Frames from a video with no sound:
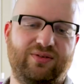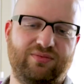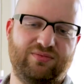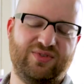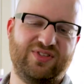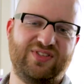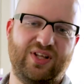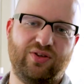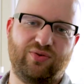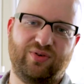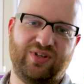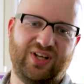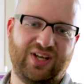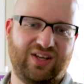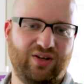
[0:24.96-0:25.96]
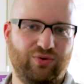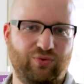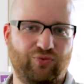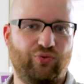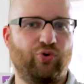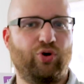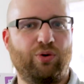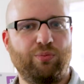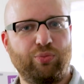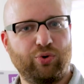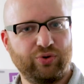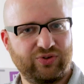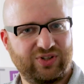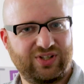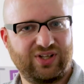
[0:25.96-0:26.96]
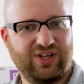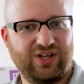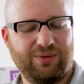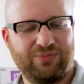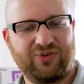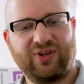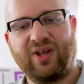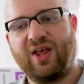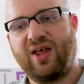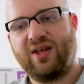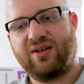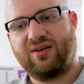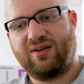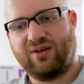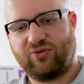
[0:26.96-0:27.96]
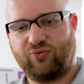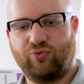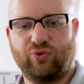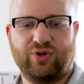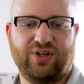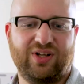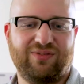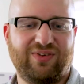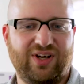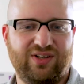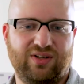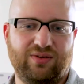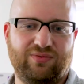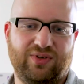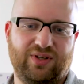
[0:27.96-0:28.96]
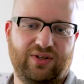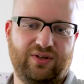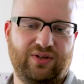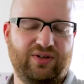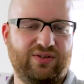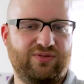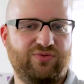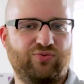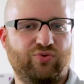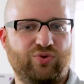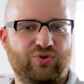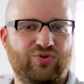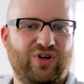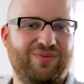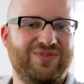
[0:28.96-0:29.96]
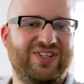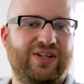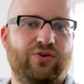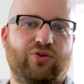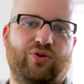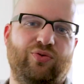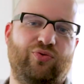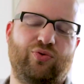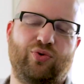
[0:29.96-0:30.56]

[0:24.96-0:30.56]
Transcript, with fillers: ein Sensor eine Erkennung für Brustkrebs. Das wurde dann weiterentwickelt für, zu einem Sensor